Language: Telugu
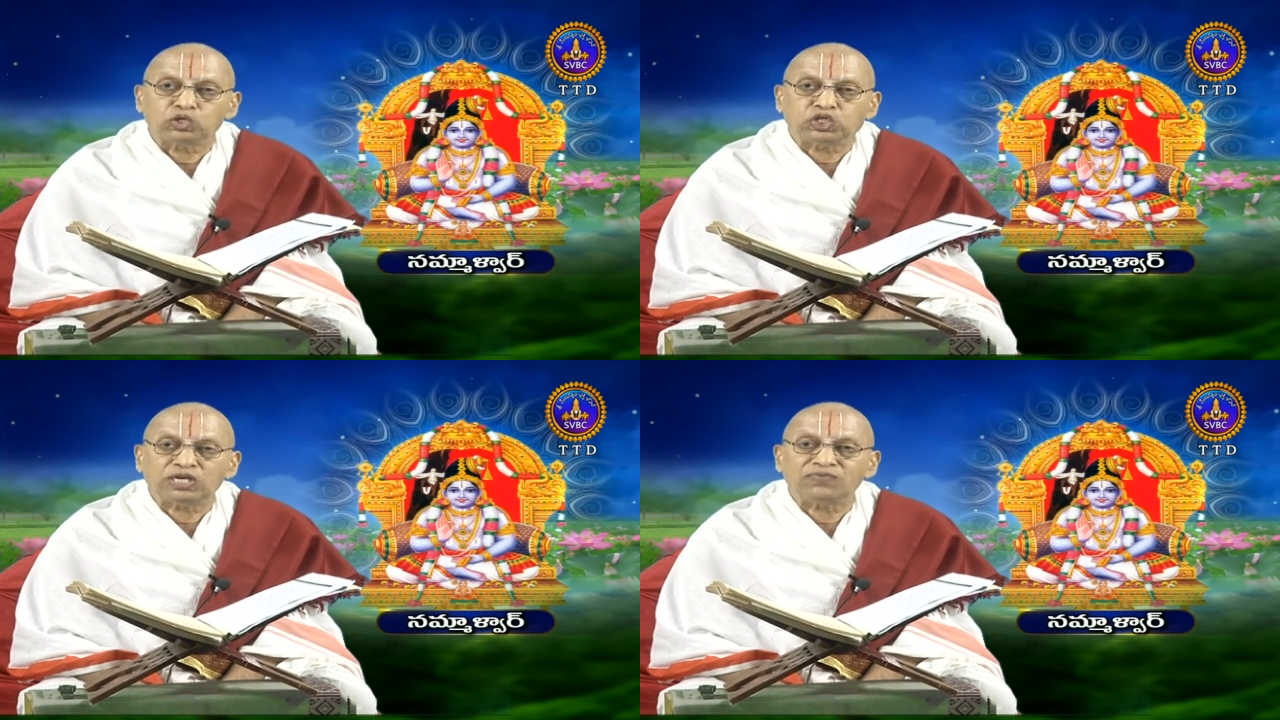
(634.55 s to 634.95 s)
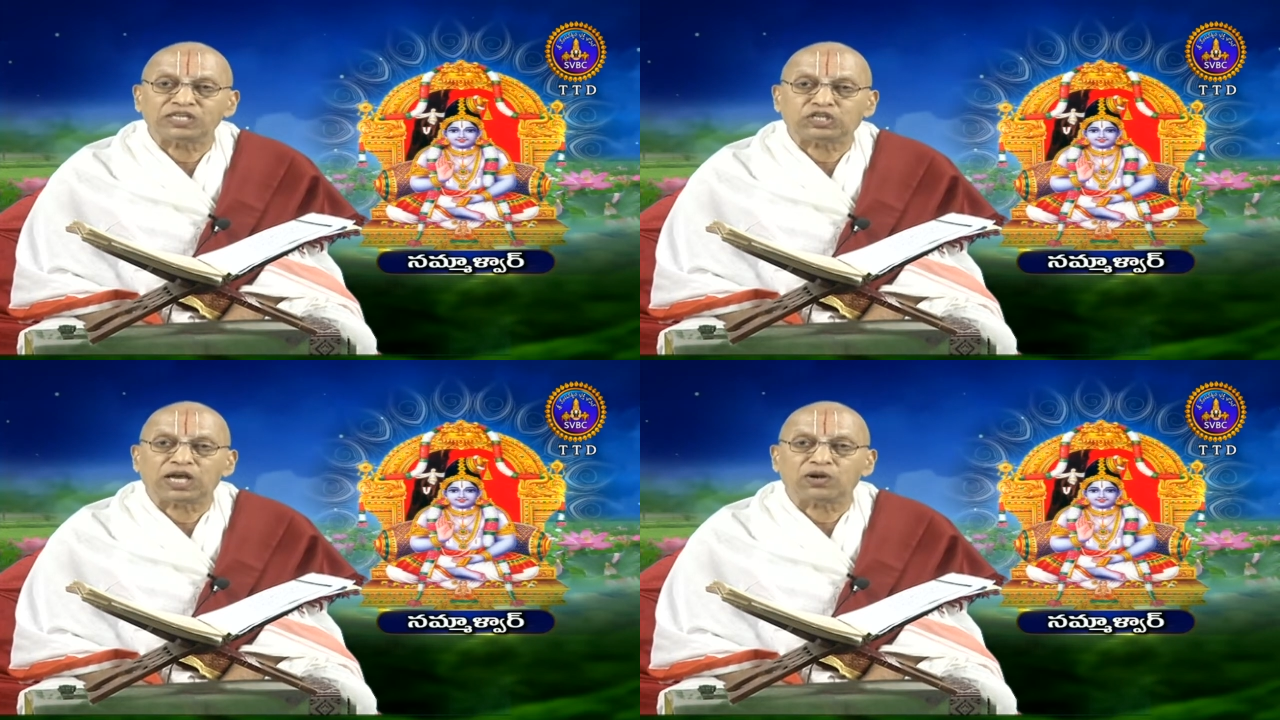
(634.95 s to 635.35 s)

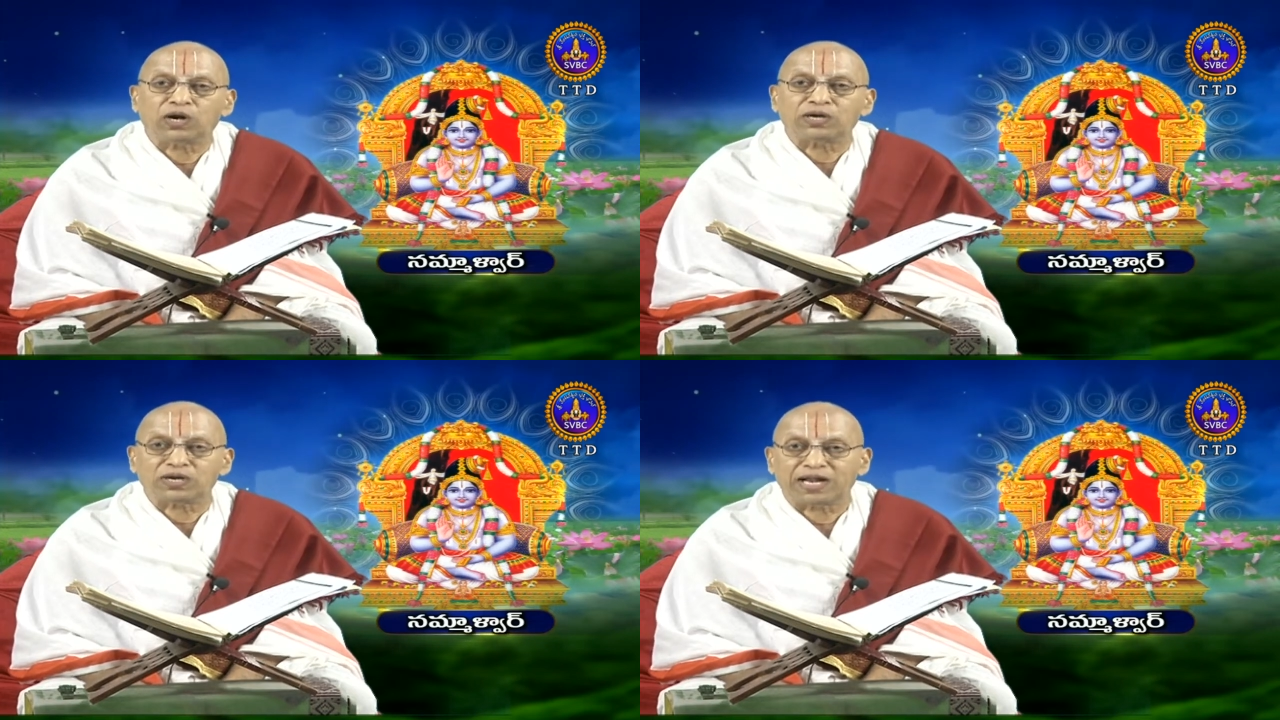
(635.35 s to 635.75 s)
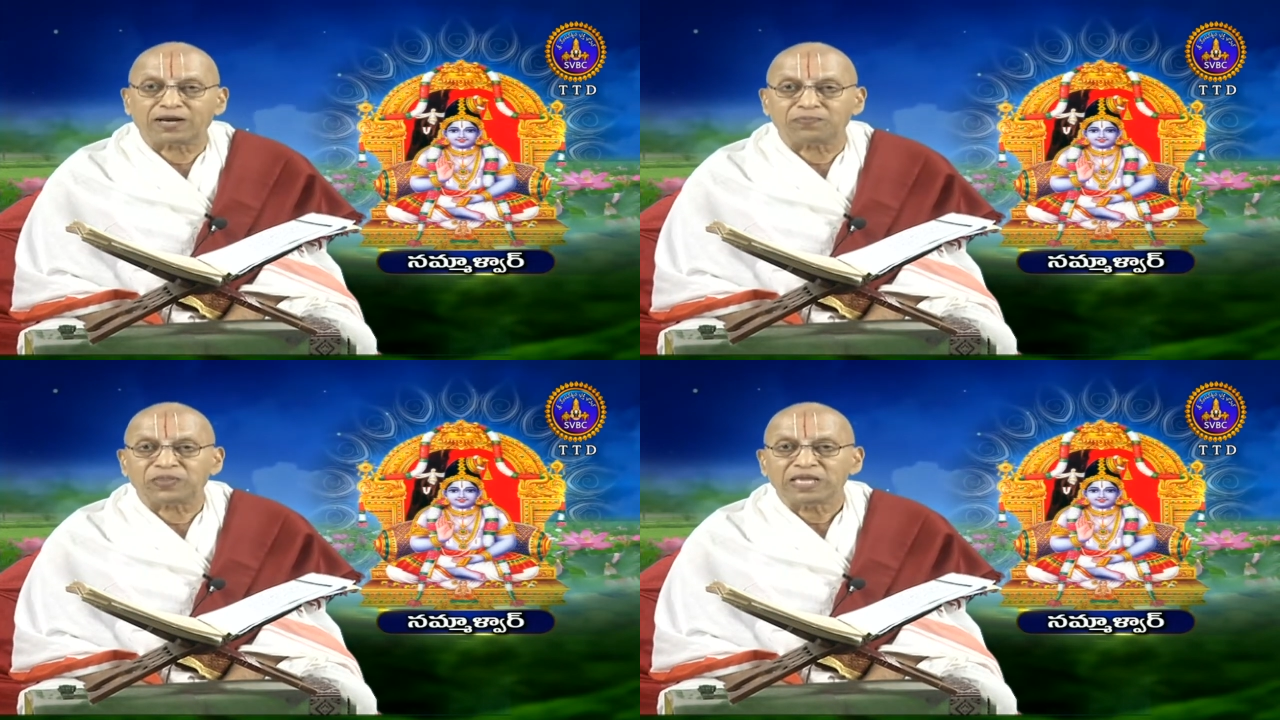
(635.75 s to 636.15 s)
ఉజ్జీవించాను
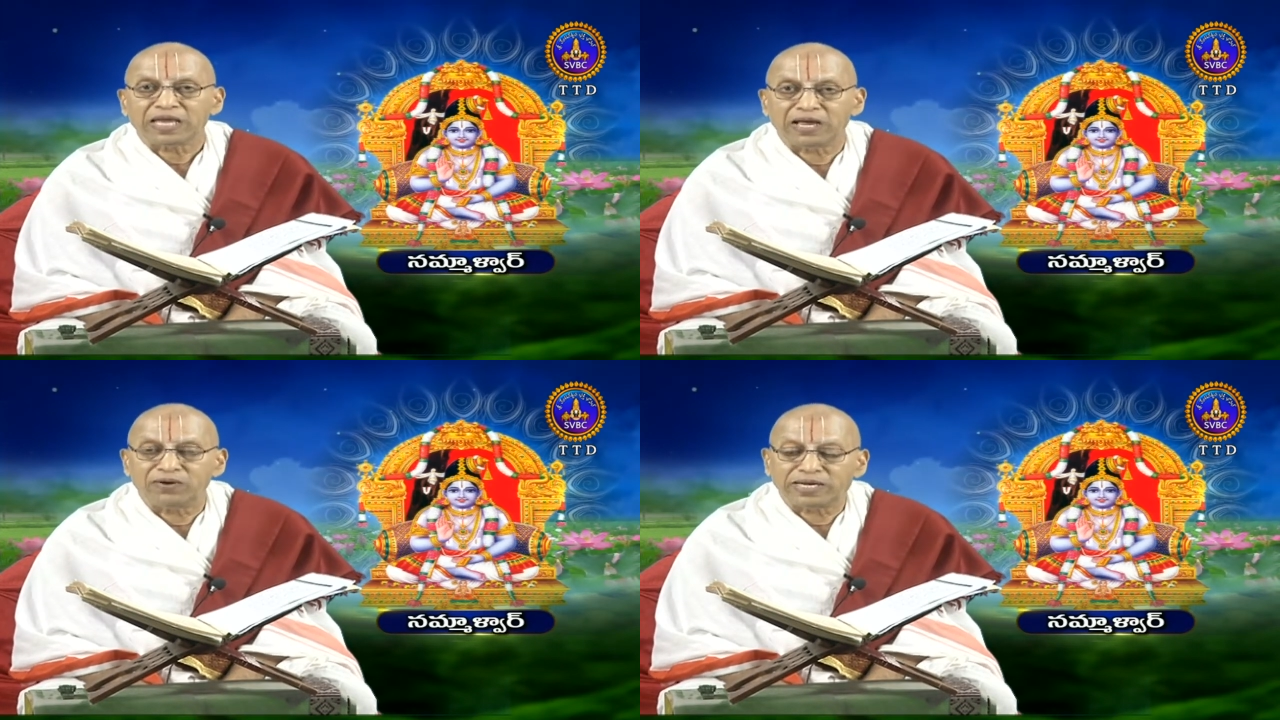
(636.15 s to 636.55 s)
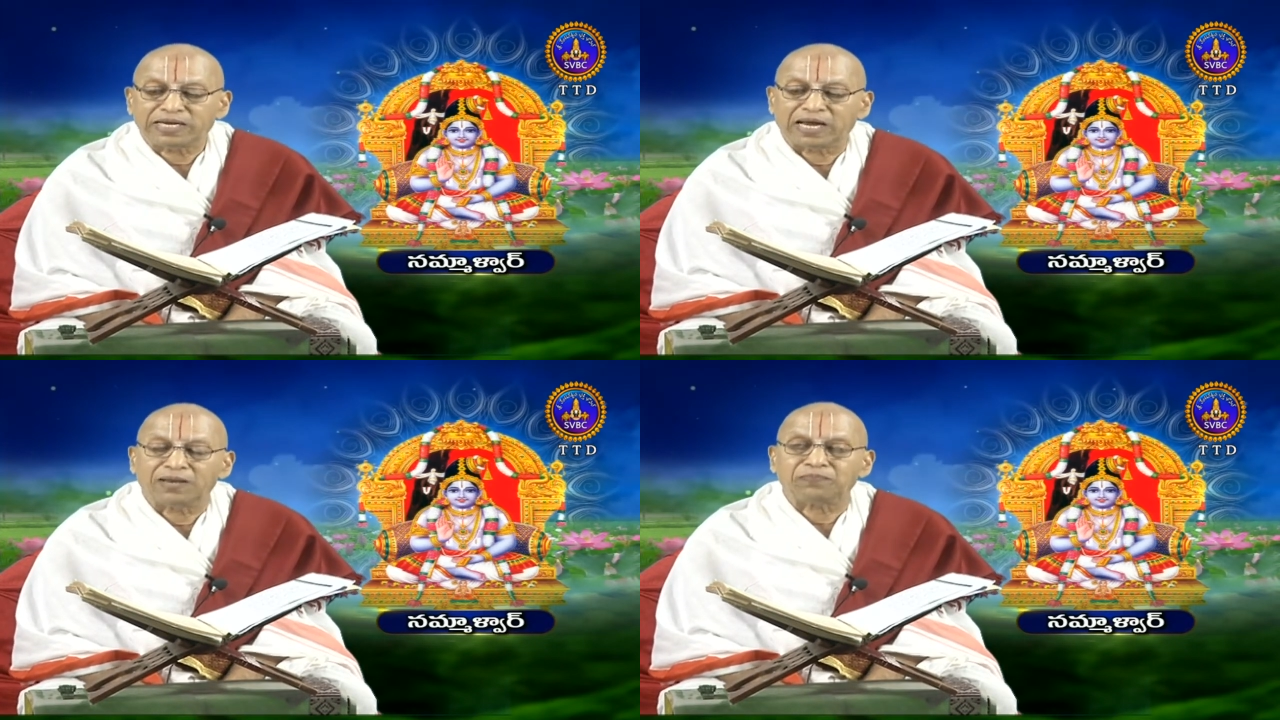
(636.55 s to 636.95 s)
అంటున్నారు ఏమిట